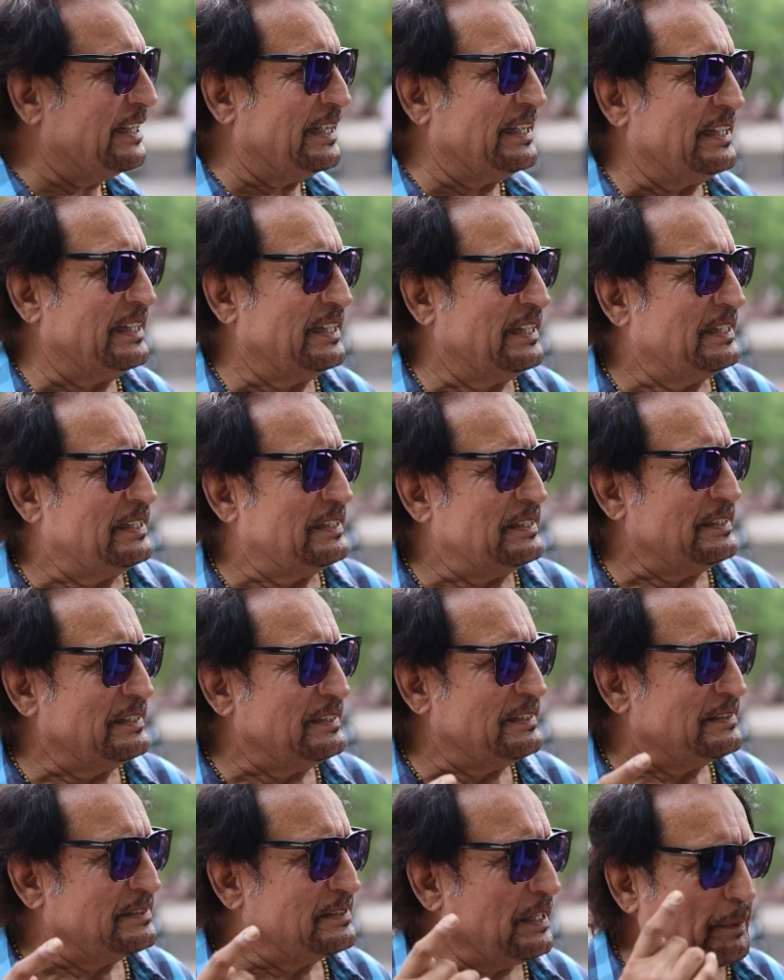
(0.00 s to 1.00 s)
बजे
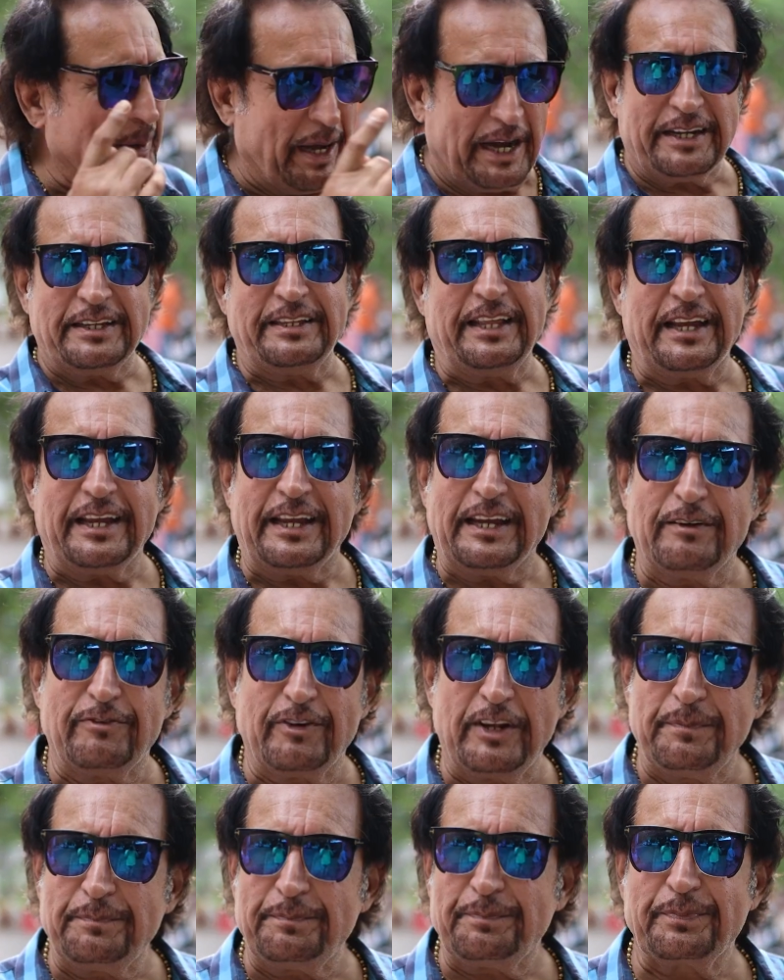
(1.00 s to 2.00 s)
सब आके देखेंगे
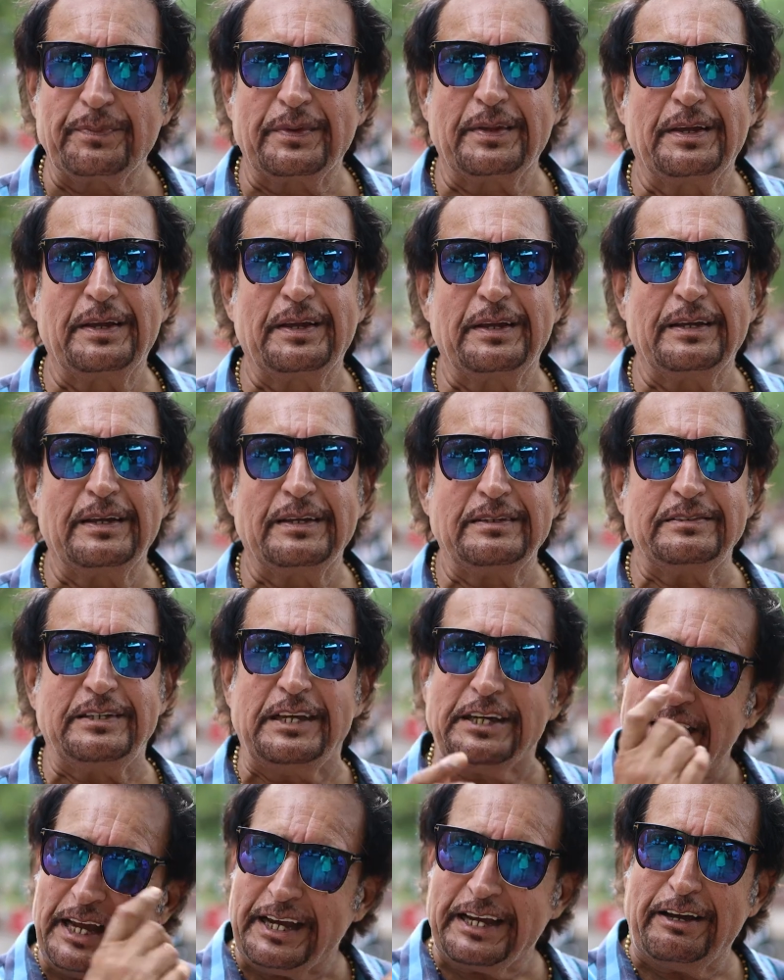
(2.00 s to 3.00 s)
फिल्म
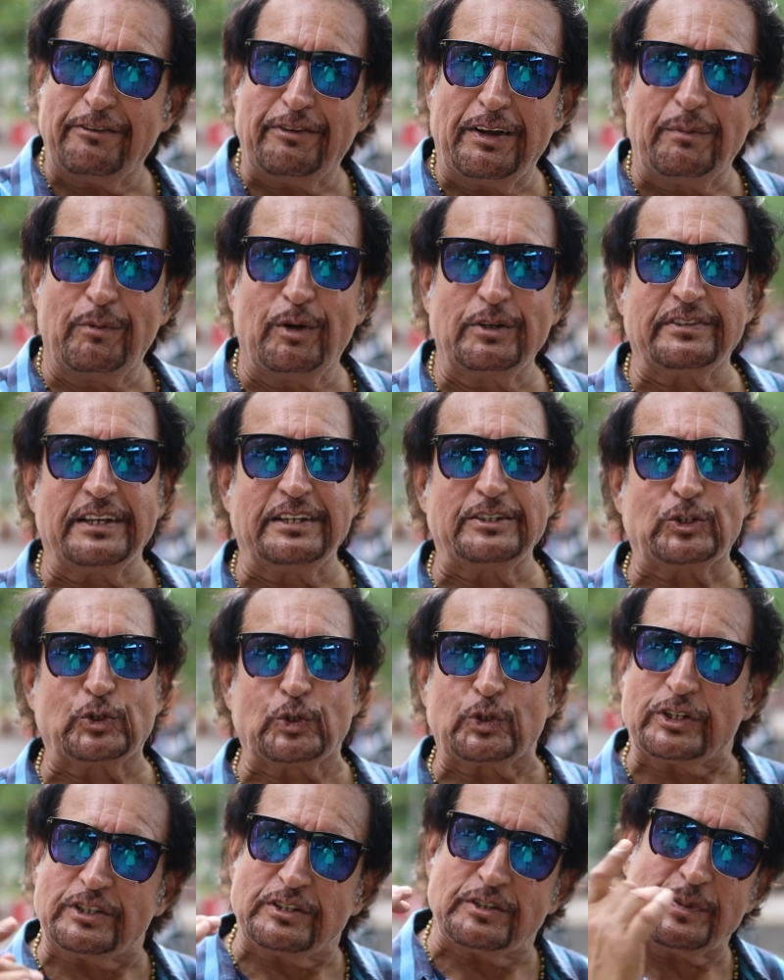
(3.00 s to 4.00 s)
सीखेंगे फिल्मों से
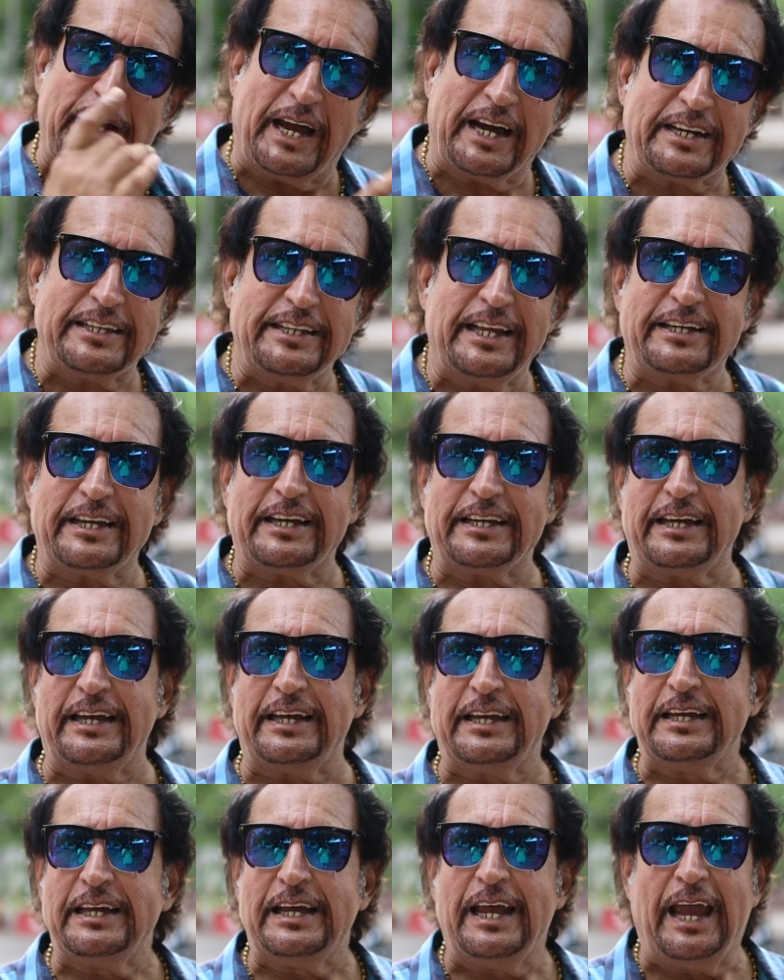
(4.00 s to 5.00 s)
स्टूडेंट्स भी आके
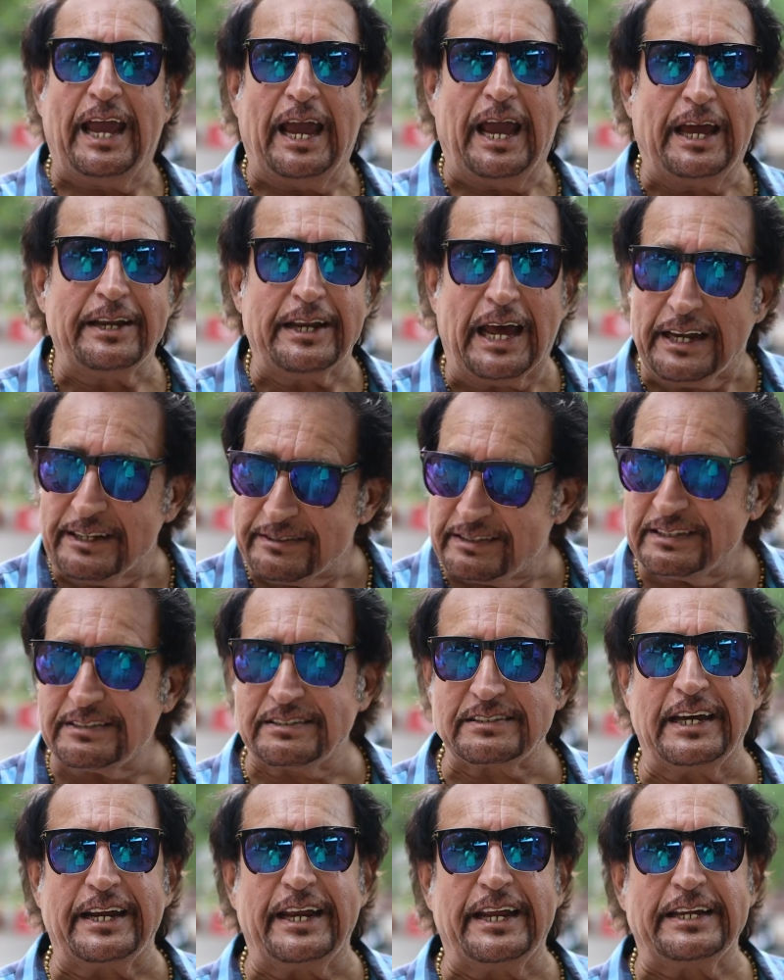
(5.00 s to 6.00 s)
देखेंगे
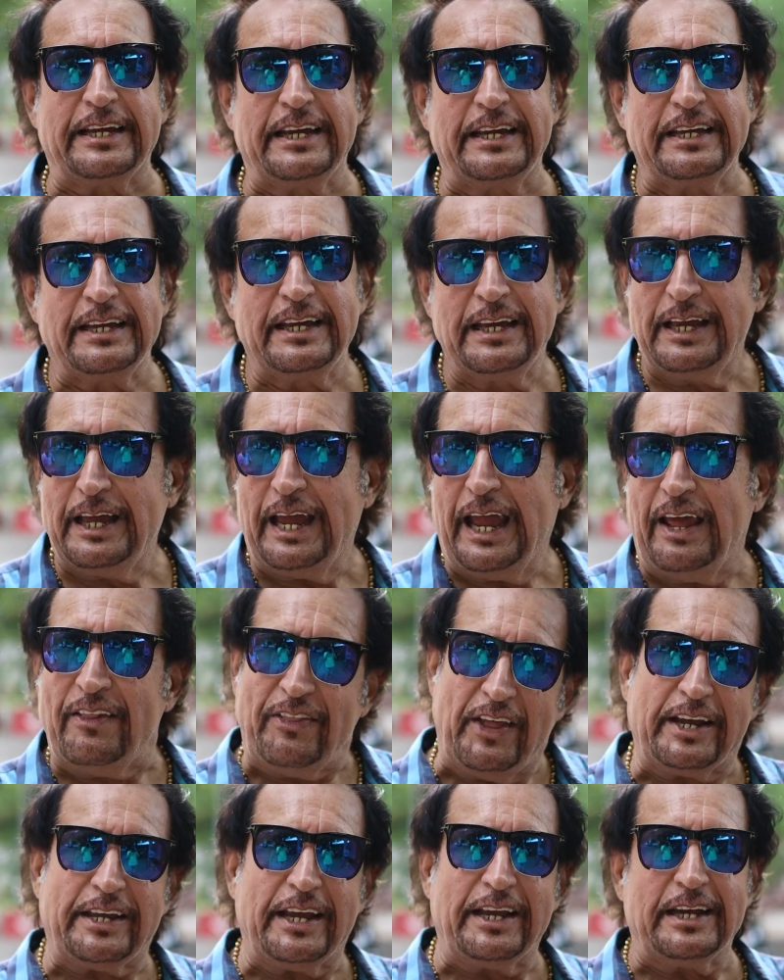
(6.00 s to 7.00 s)
एनालिसिस करेंगे
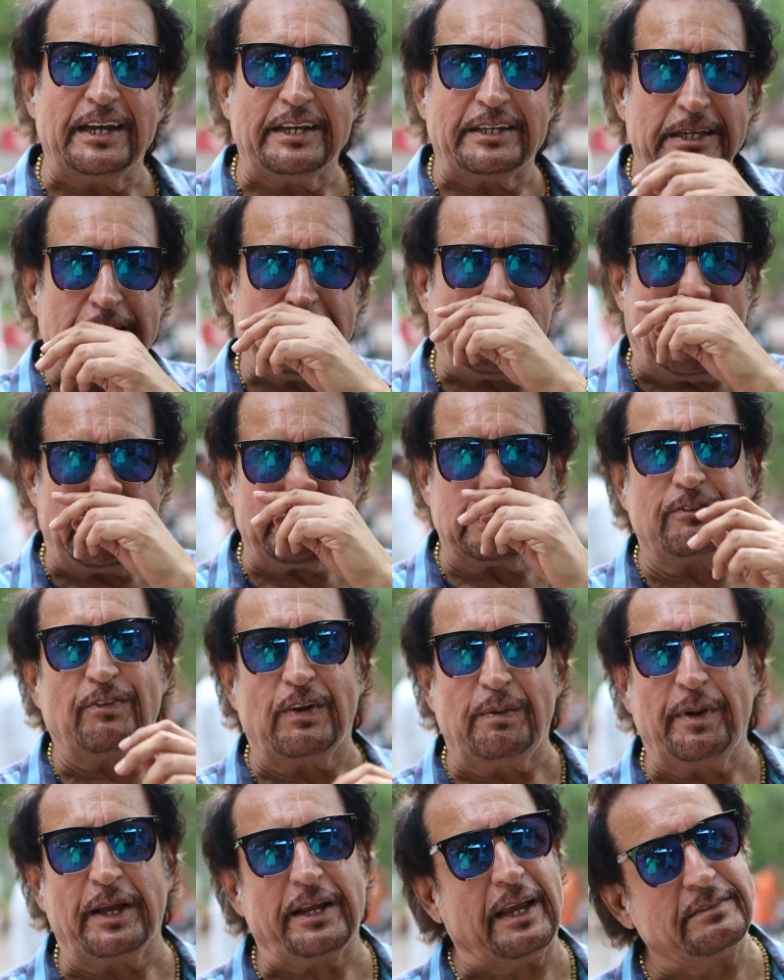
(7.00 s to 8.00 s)
एंड देखेंगे कि क्लासिक
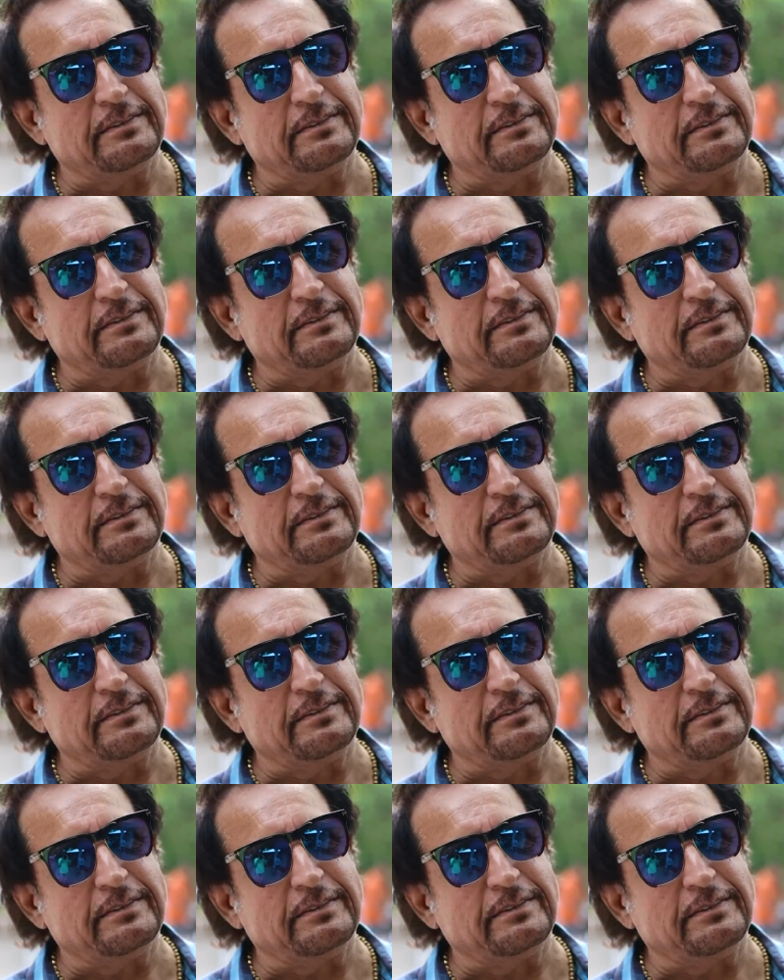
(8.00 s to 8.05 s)
फिल्में